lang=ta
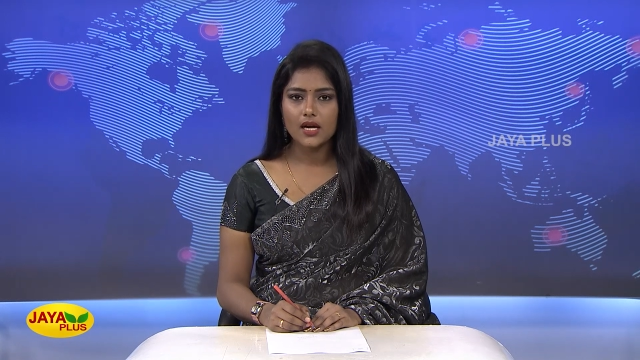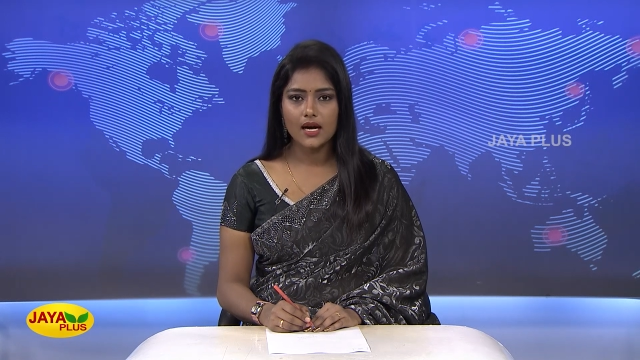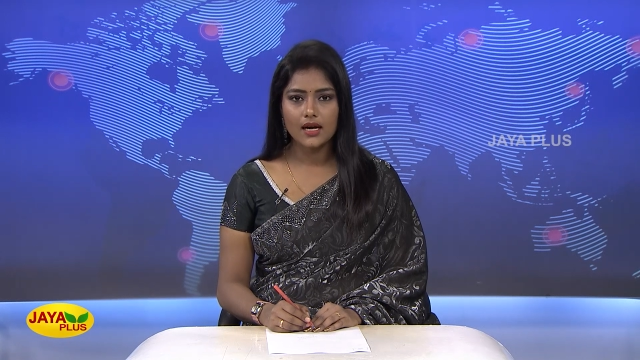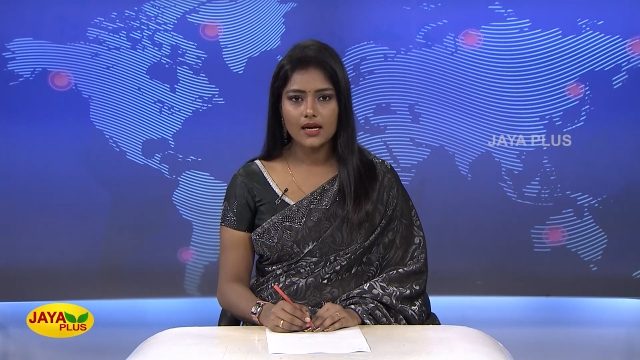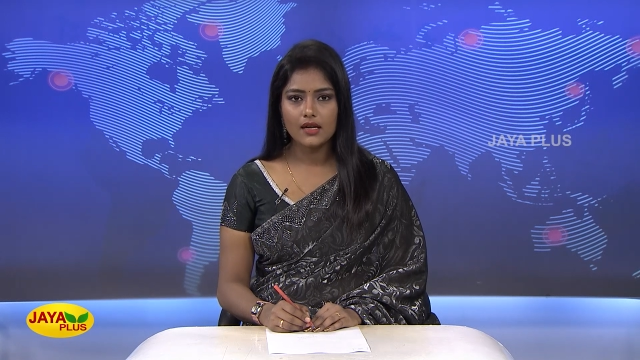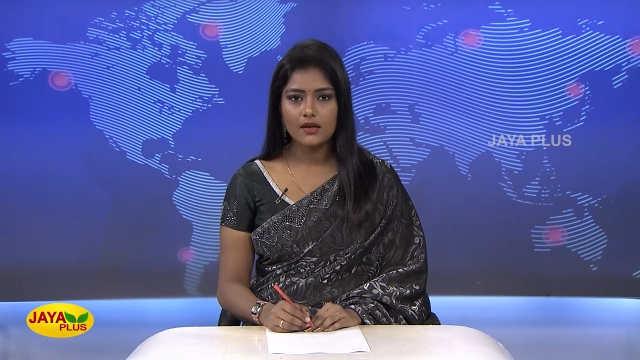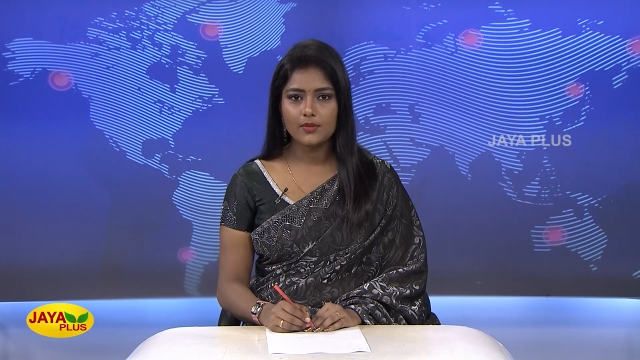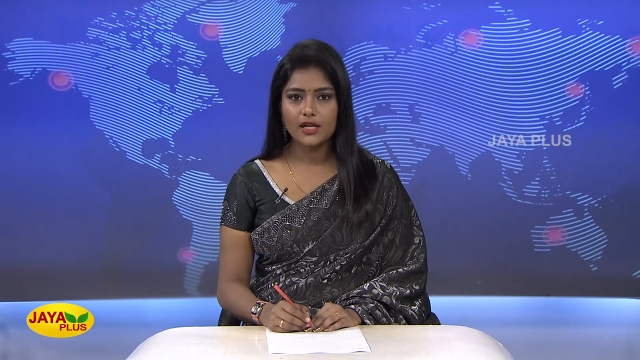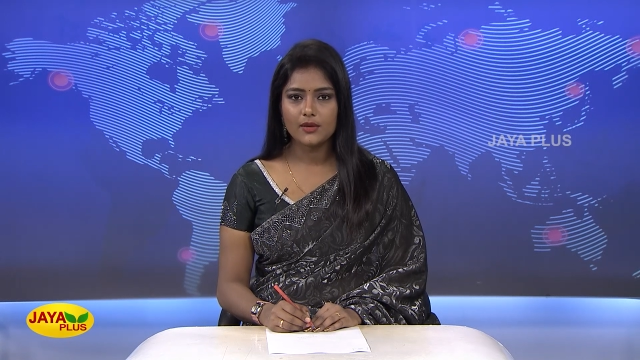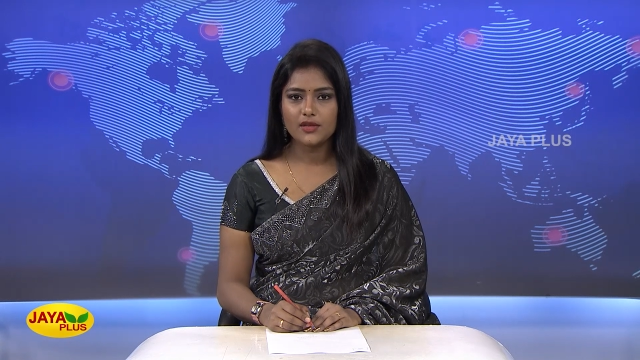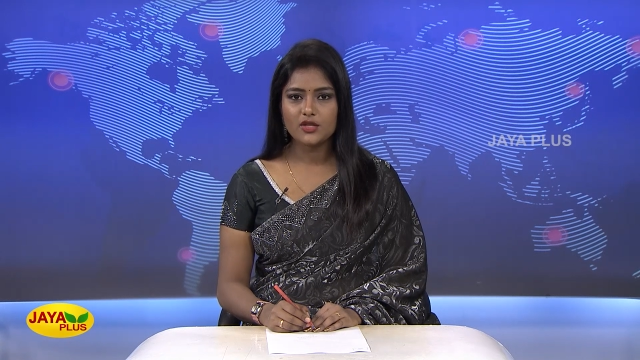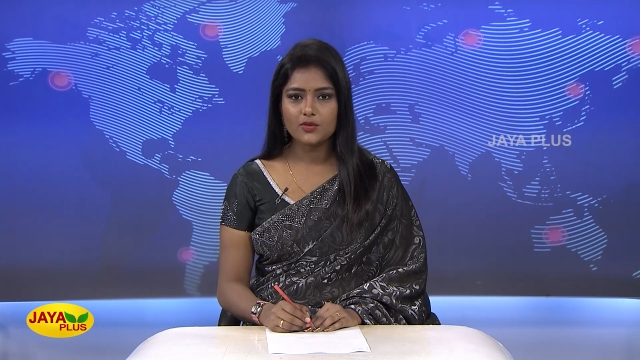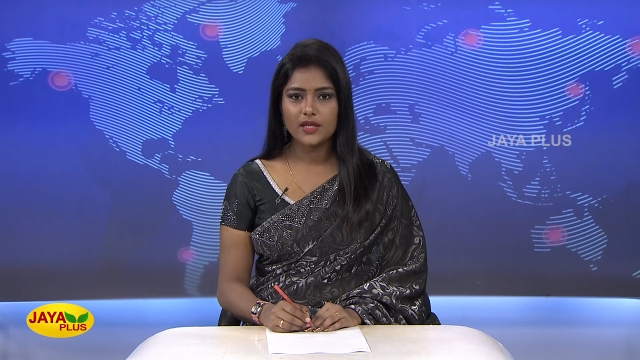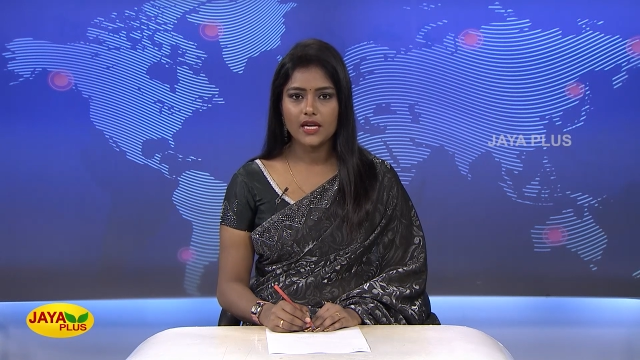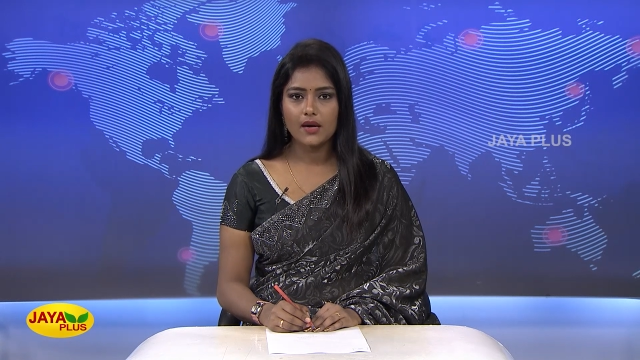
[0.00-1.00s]
அங்காள
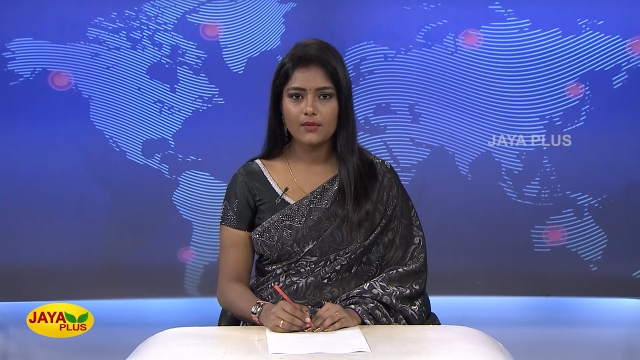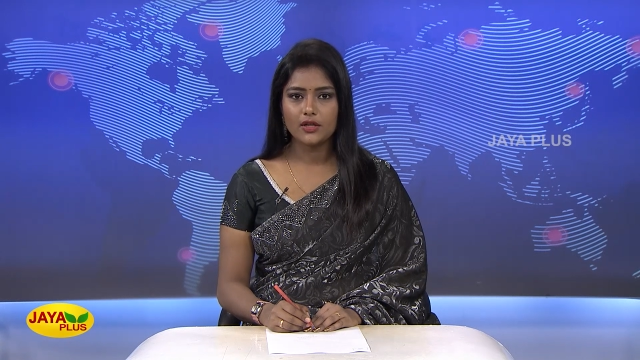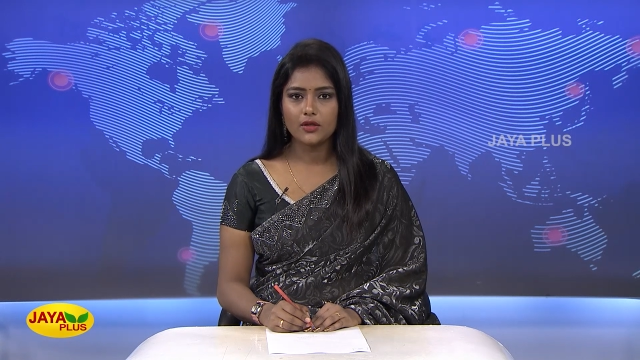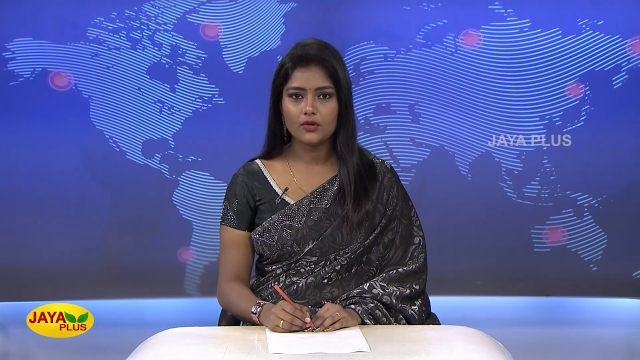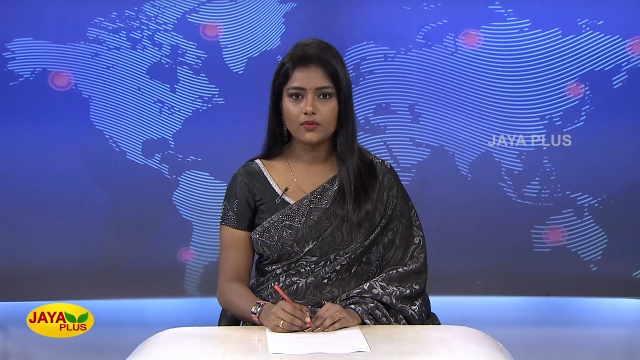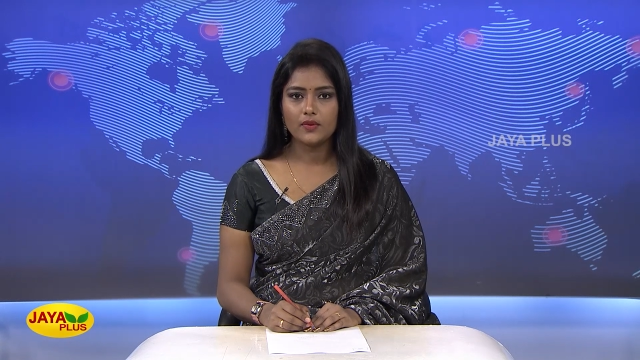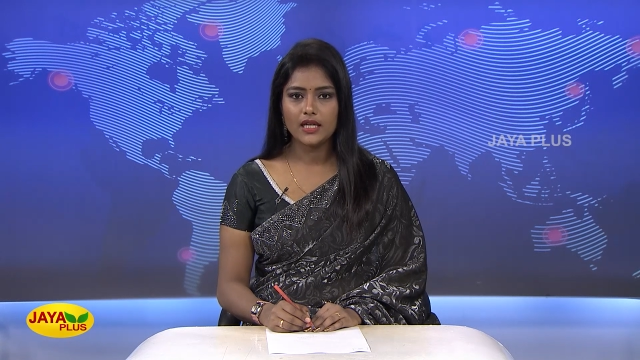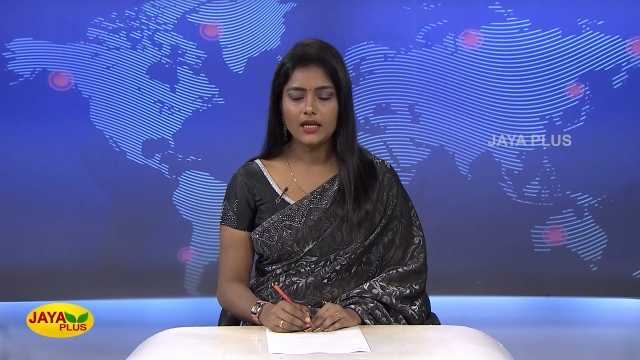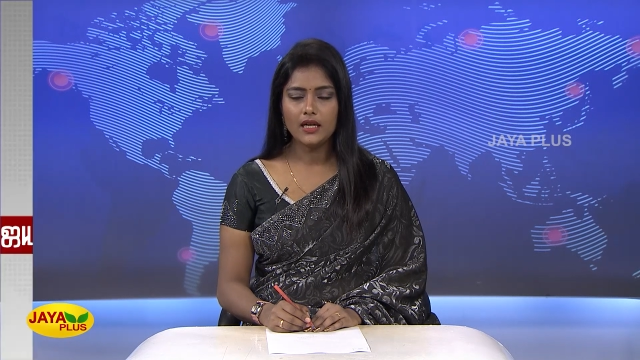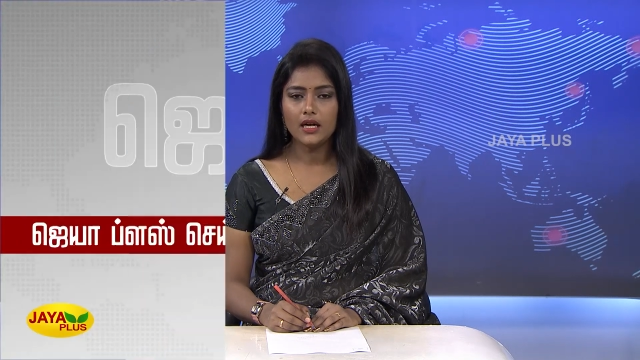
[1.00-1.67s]
பரமேஸ்வரி அம்மன் கோவிலில்